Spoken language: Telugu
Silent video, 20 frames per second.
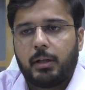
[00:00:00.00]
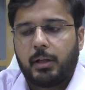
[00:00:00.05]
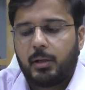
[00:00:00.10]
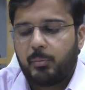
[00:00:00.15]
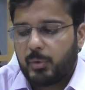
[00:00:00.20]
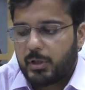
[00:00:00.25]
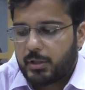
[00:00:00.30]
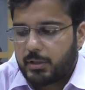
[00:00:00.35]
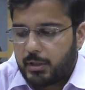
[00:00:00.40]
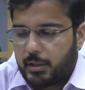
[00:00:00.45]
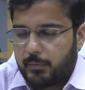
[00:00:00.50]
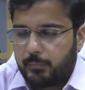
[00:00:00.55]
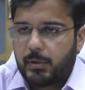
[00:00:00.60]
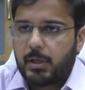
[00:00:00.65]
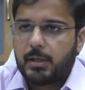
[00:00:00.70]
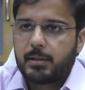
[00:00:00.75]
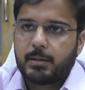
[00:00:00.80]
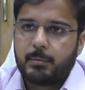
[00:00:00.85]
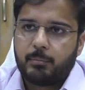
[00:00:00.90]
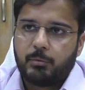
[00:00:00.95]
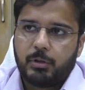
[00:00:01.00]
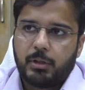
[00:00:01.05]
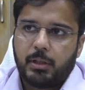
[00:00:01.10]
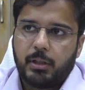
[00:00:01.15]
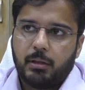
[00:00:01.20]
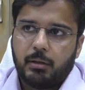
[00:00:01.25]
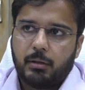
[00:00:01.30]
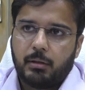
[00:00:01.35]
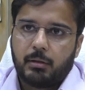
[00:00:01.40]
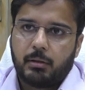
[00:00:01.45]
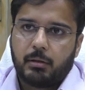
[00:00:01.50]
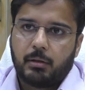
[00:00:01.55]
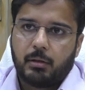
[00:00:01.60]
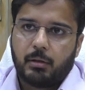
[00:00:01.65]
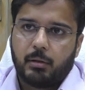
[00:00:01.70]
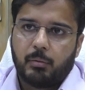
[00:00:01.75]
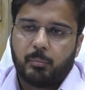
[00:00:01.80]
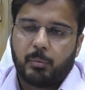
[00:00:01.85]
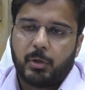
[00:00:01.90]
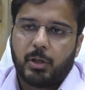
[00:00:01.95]
ఈ మంచి అవకాశం ఉంది
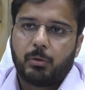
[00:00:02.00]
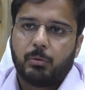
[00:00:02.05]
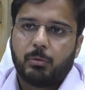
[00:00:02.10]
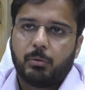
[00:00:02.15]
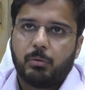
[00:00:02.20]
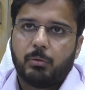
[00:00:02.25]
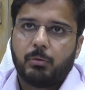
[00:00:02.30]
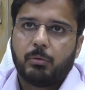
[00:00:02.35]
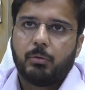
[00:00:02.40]
మీరు